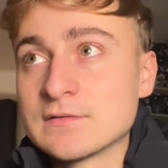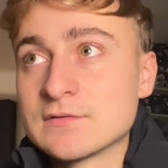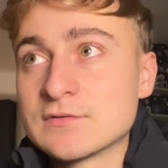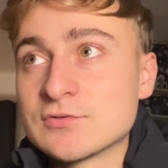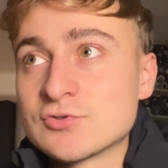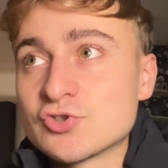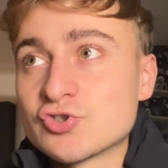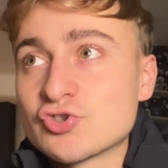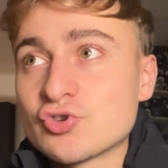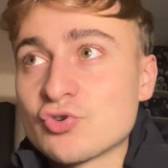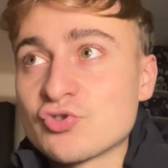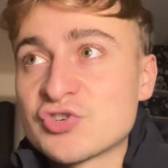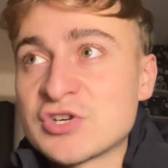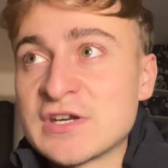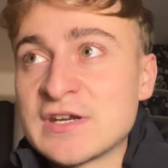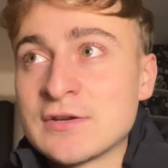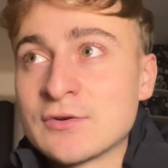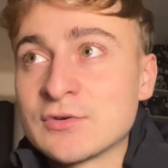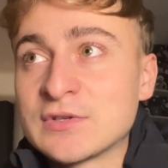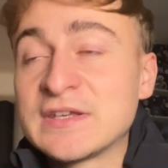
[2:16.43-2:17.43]

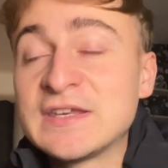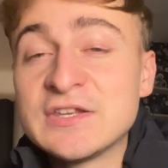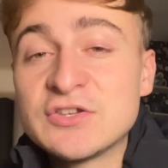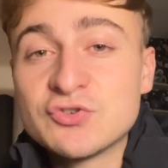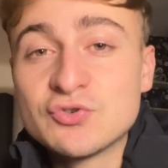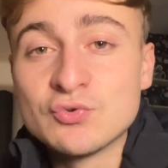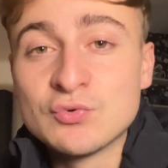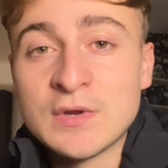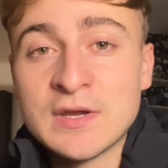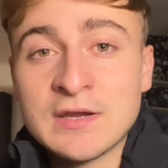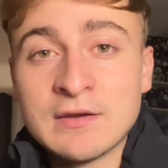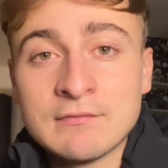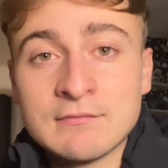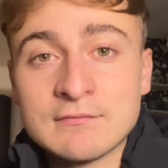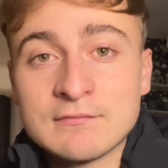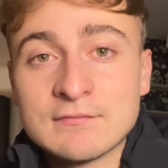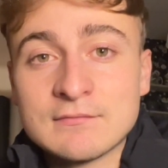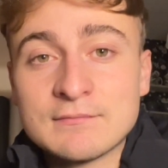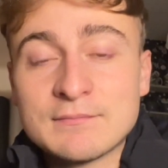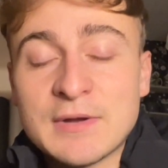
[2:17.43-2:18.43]
changer euh, qui tu es
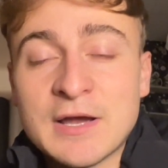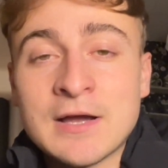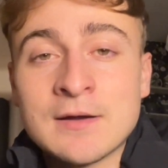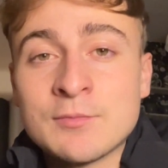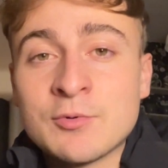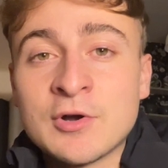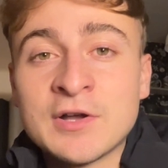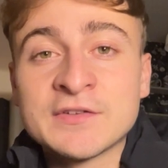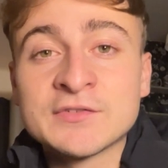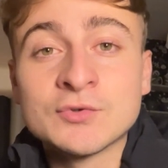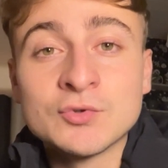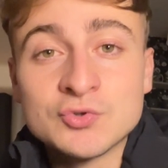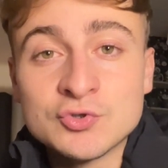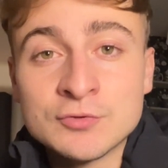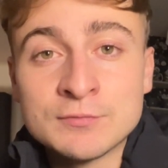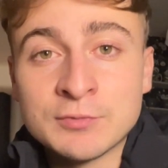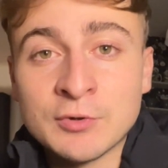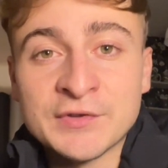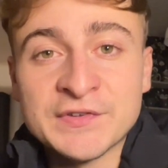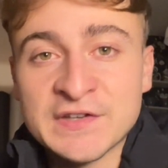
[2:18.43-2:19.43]
par rapport à ce que tu
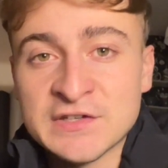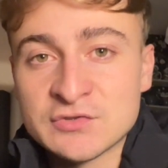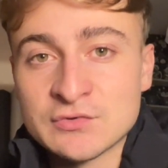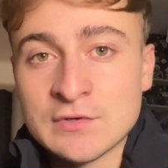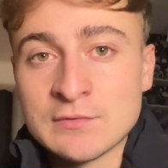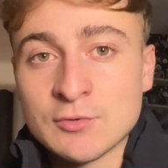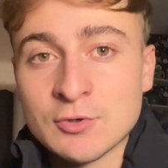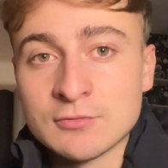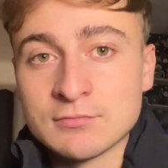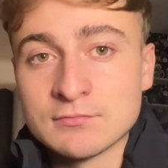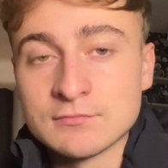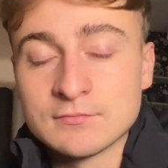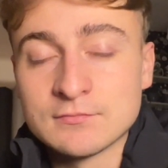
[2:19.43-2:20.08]
penses actuellement.